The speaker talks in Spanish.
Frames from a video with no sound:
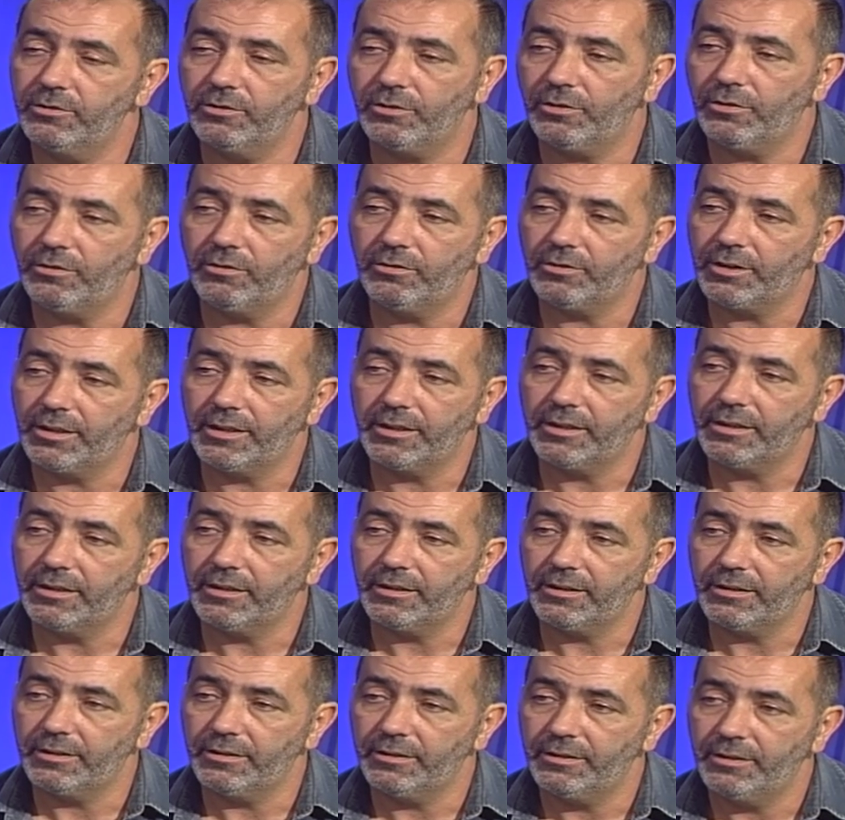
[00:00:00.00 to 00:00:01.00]
todo lo
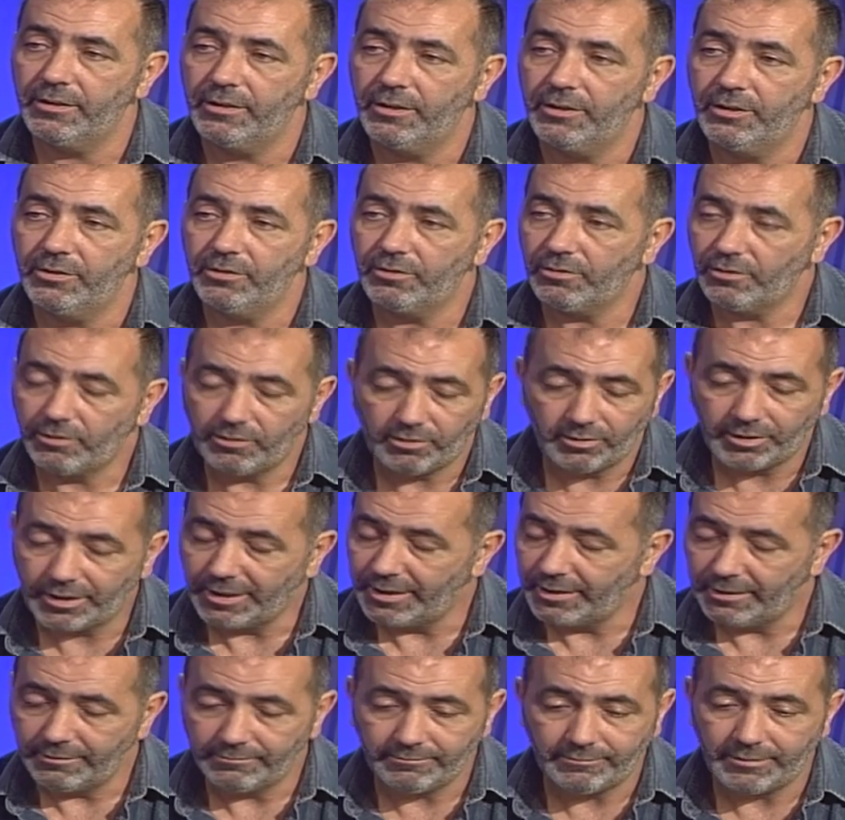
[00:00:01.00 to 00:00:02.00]
que todo lo que
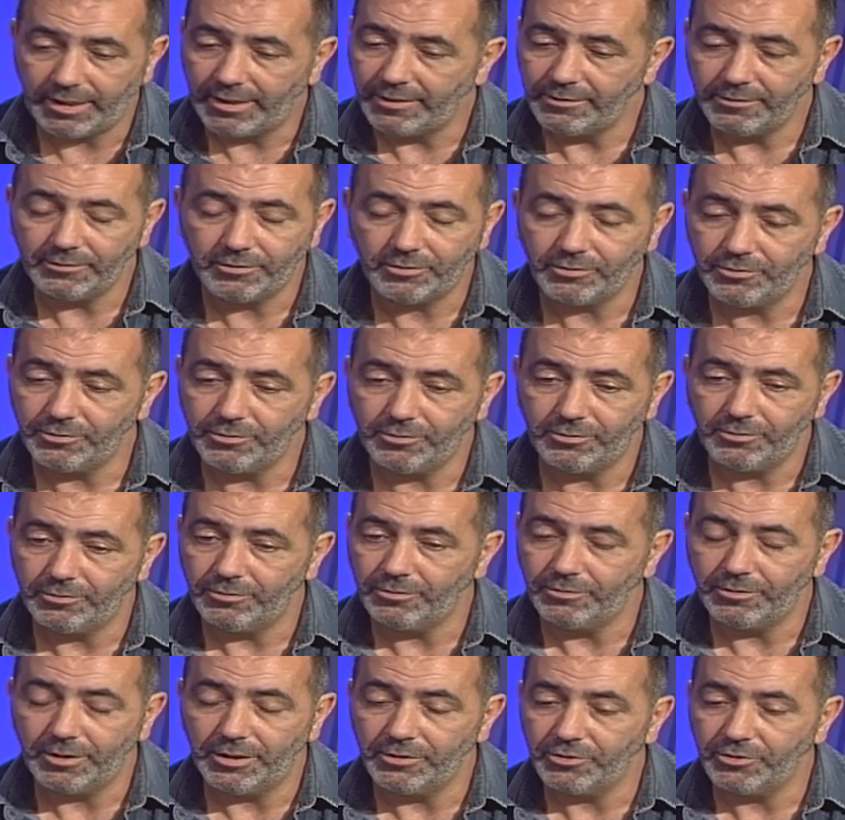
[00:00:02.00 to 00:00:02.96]
en, su,